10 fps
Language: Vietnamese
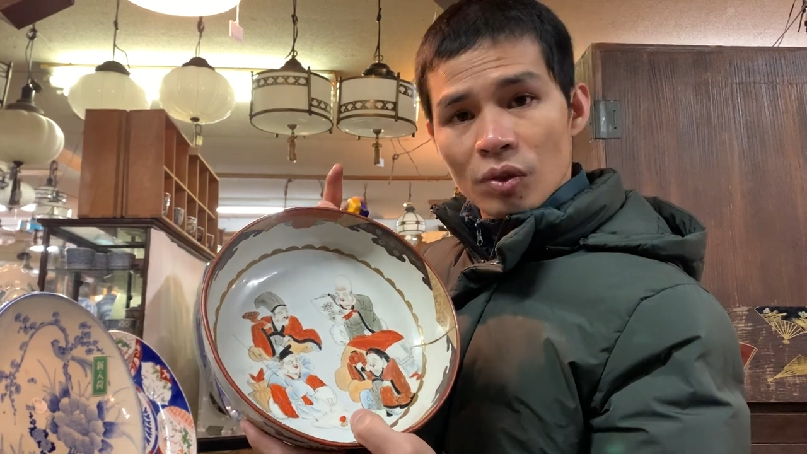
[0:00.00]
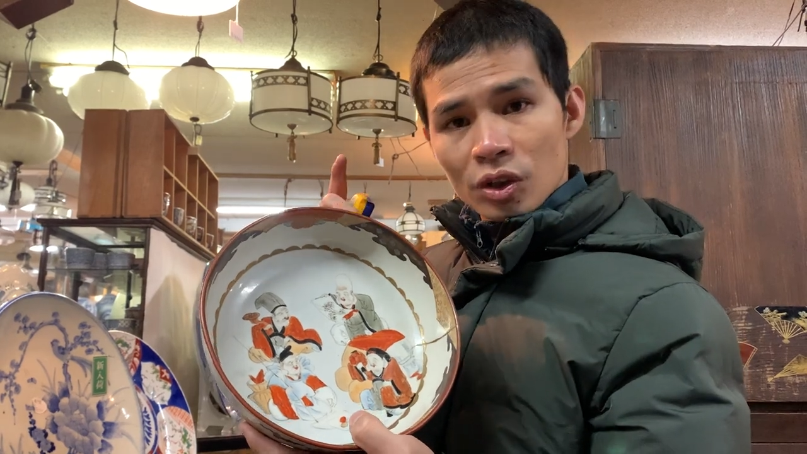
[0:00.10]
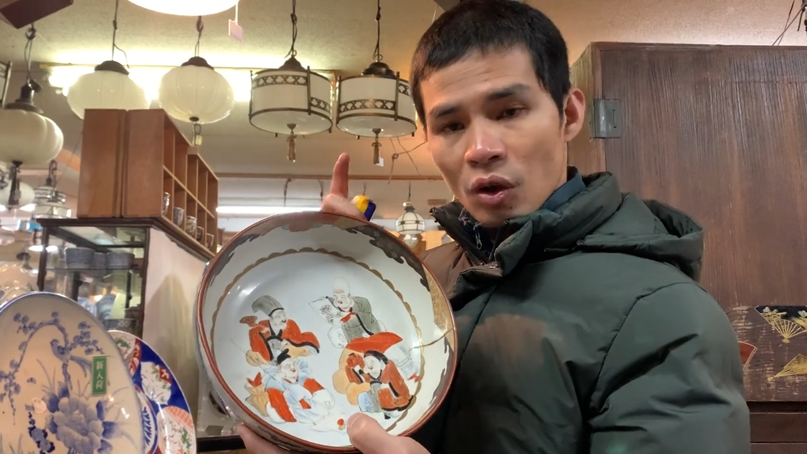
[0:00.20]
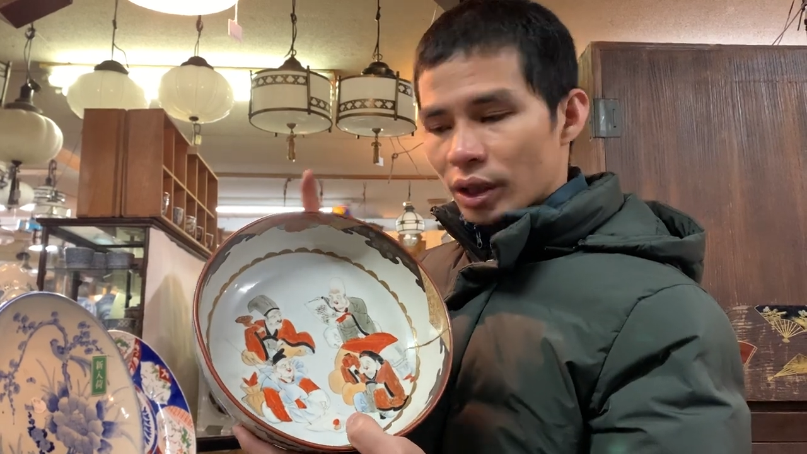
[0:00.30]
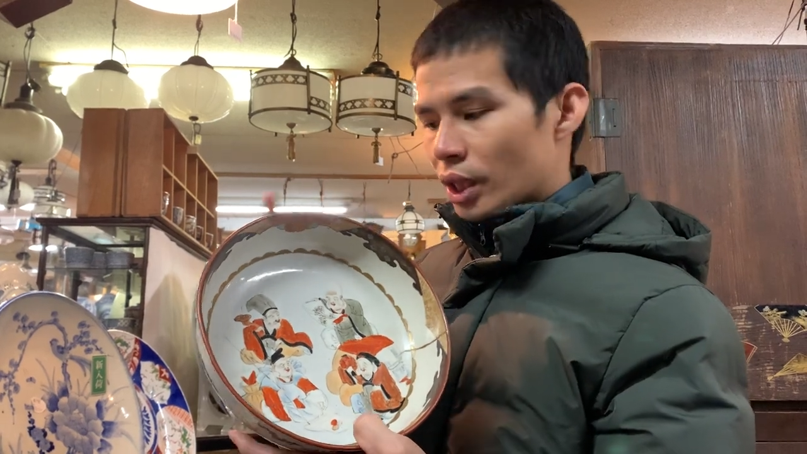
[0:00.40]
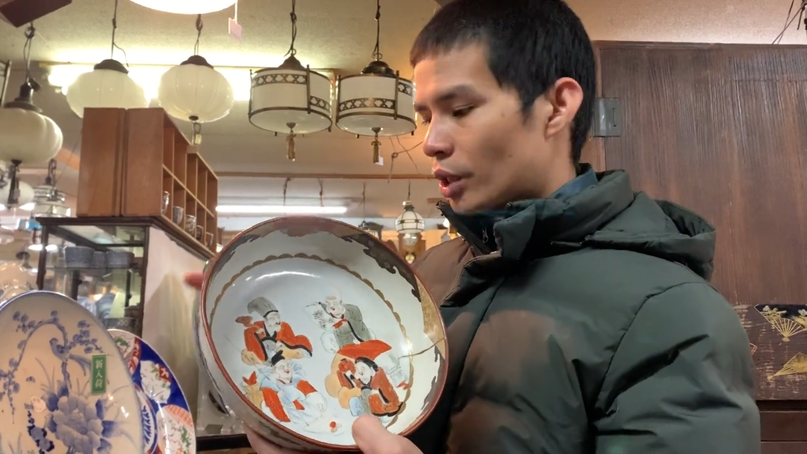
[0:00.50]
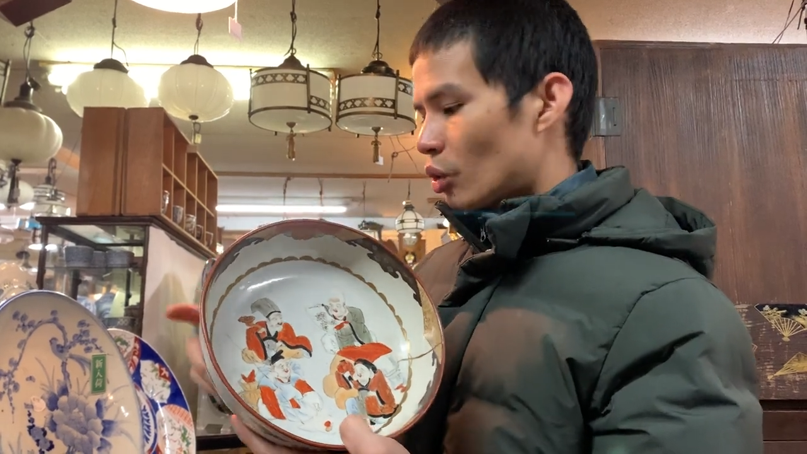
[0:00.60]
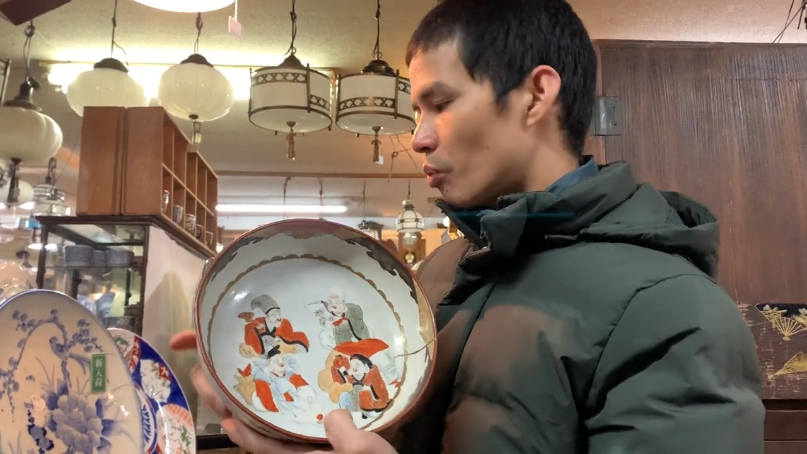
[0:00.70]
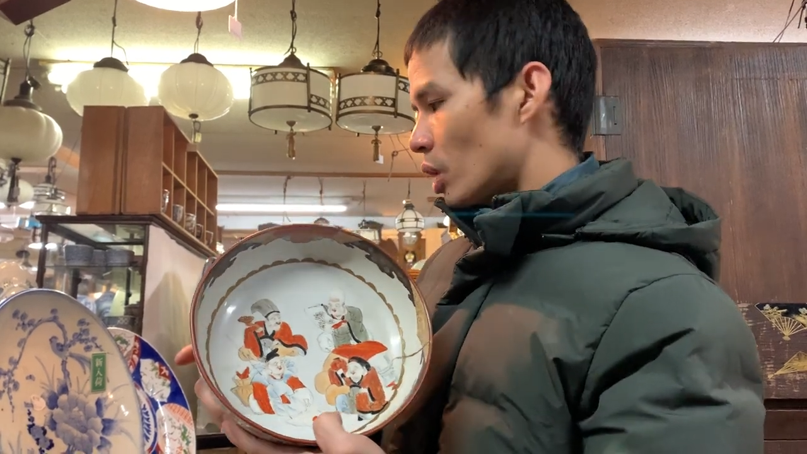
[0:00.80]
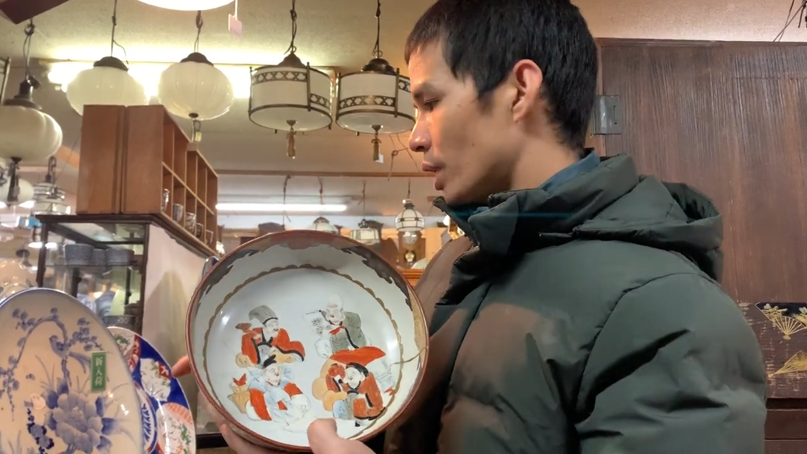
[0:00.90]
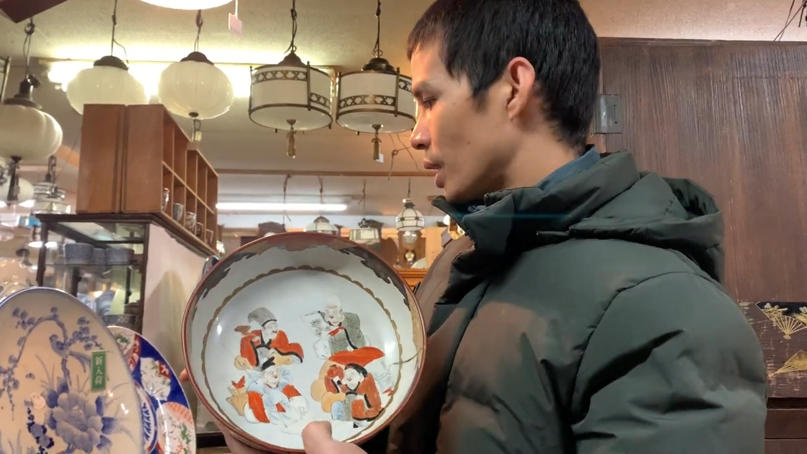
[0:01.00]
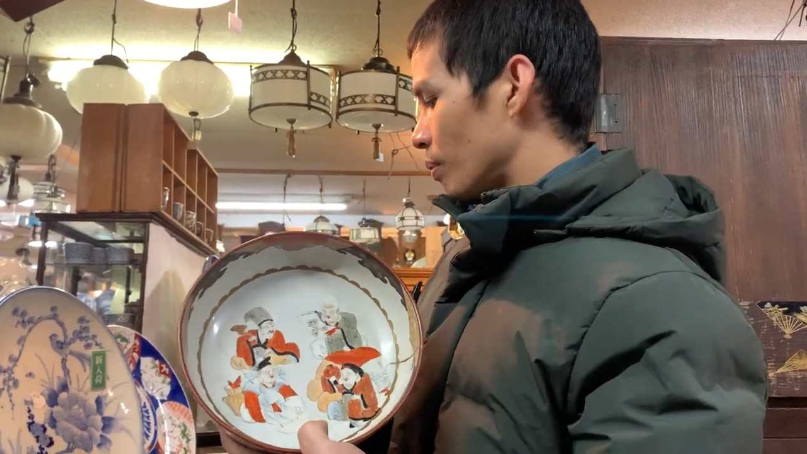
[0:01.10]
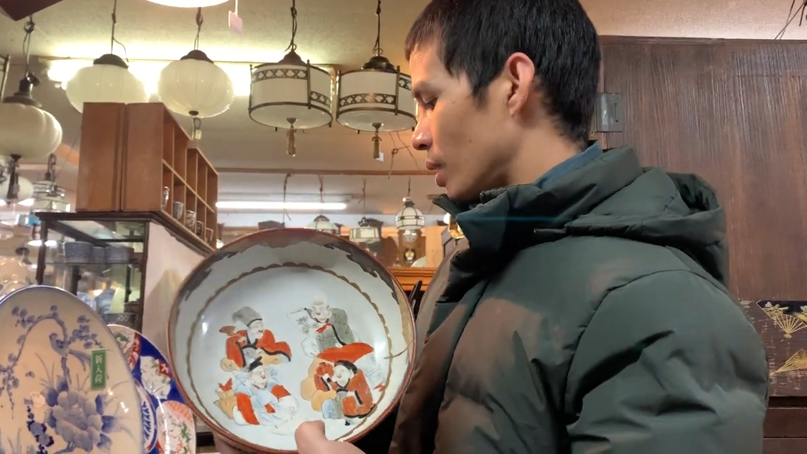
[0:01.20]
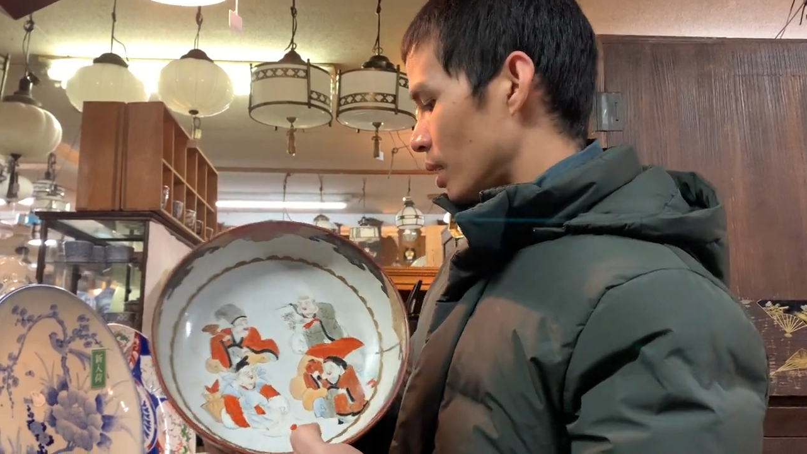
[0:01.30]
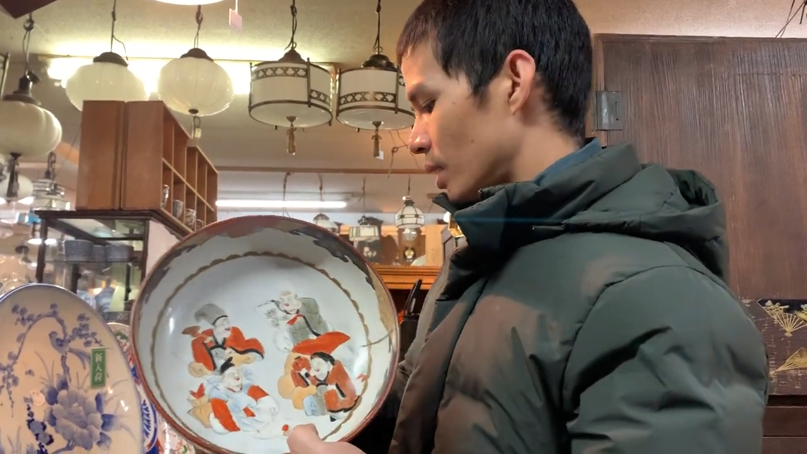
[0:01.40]
nhỏ nhất này cho mọi người xem
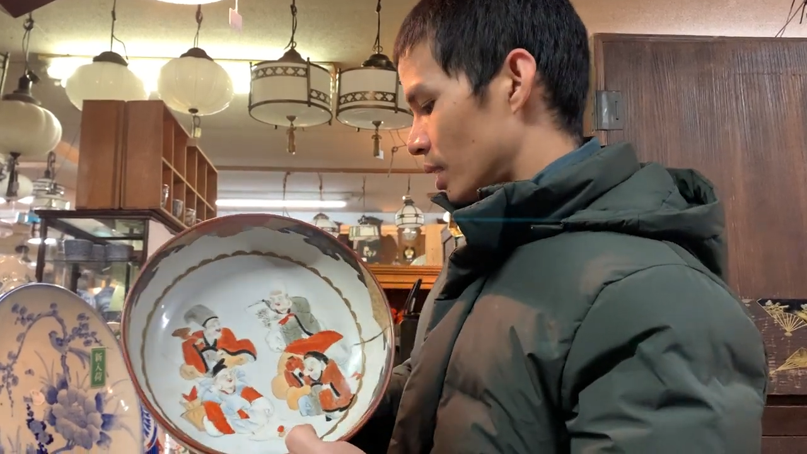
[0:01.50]
nhé